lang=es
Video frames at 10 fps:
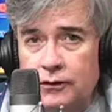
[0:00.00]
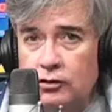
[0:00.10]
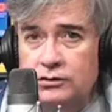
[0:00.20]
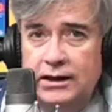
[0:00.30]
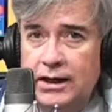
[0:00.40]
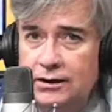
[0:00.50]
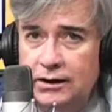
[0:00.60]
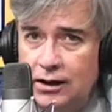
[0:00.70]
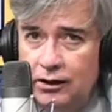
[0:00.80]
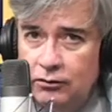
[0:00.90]
No tenían
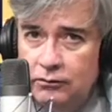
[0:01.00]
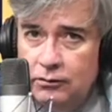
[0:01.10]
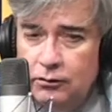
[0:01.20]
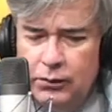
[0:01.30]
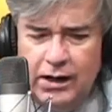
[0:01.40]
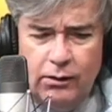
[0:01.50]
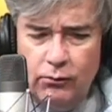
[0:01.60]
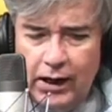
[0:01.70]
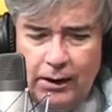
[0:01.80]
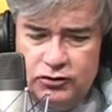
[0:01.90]
dinero,
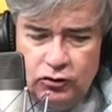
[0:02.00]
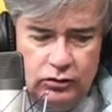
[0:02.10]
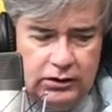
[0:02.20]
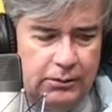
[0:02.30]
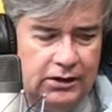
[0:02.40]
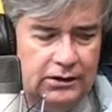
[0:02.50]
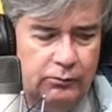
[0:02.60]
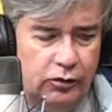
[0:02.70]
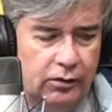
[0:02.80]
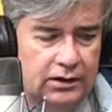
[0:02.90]
eran
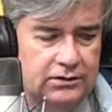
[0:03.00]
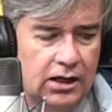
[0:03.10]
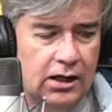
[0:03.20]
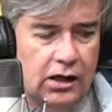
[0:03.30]
absolutamente pobres.